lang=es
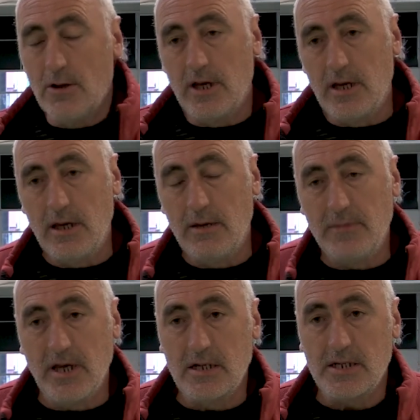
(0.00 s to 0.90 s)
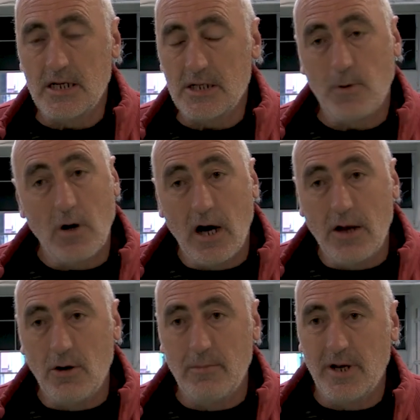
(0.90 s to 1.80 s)
o de miel se les ponga
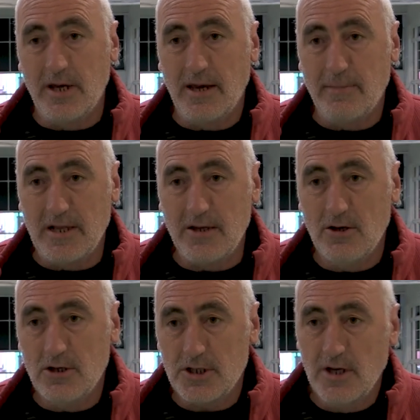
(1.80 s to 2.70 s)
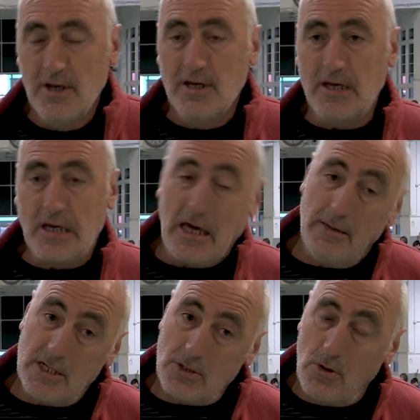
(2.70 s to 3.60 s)
nombre y apellidos y que
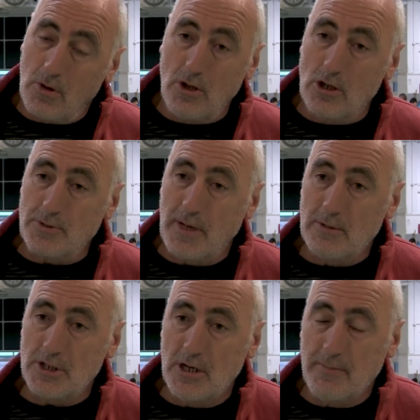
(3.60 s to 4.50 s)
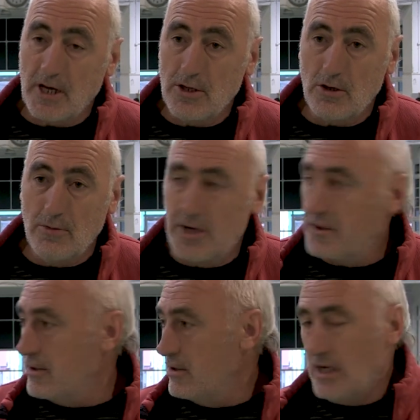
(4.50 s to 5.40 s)
además cuando los veamos en el pequeño
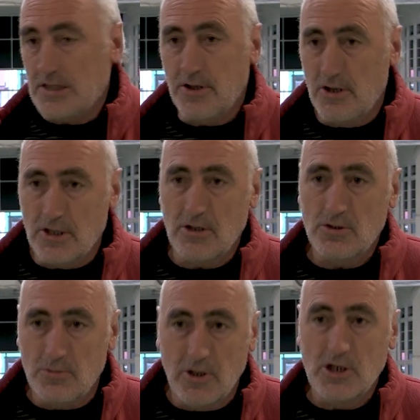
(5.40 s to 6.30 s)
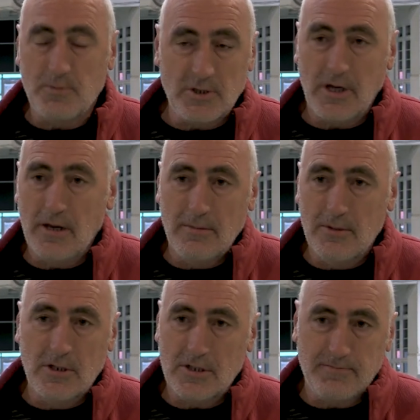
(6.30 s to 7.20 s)
comercio, en las relaciones de consumidores, pues
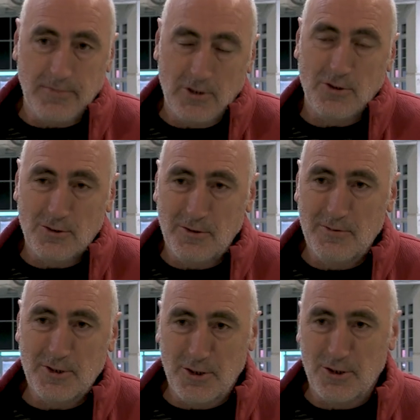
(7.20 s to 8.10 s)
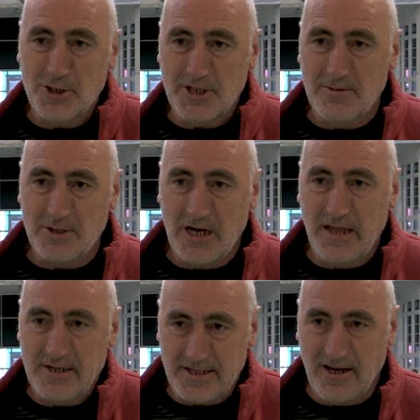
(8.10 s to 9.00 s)
sabemos, pues los consumimos y nos echamos a
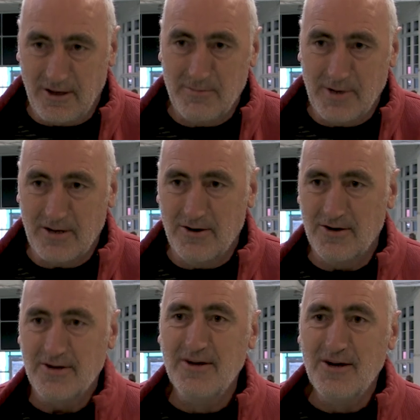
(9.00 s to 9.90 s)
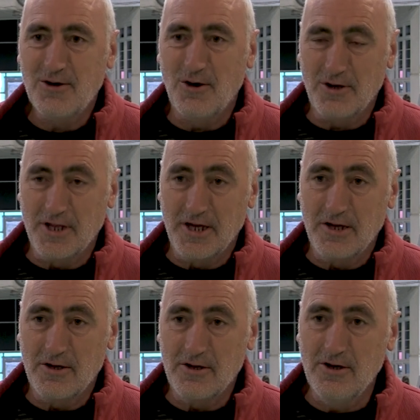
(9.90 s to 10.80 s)
la cesta de la compra con, con
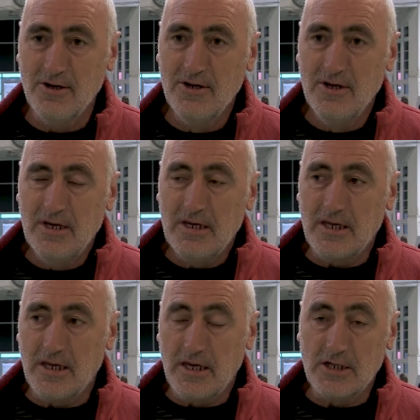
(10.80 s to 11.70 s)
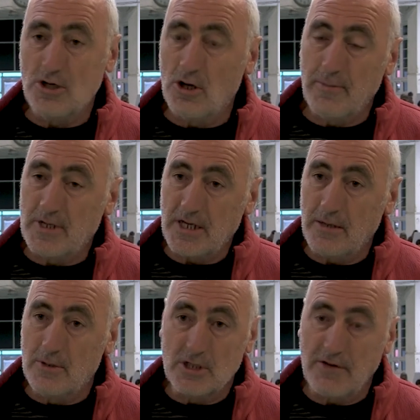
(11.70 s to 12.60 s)
criterio. ¿no? Y eso es lo que
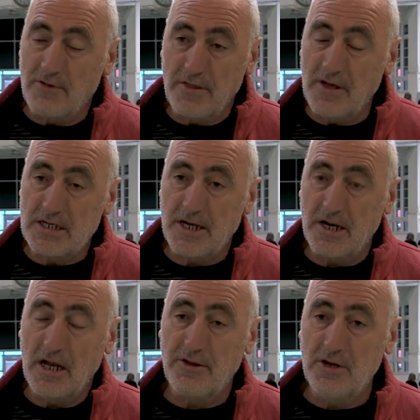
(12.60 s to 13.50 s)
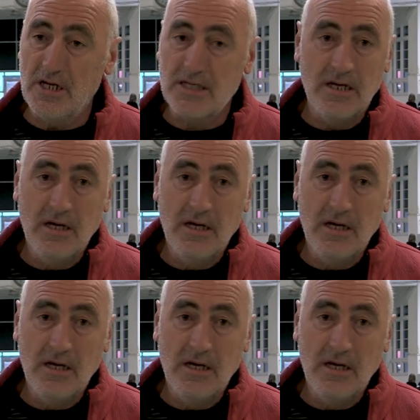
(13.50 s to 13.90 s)
perseguimos, afianzar esas relaciones,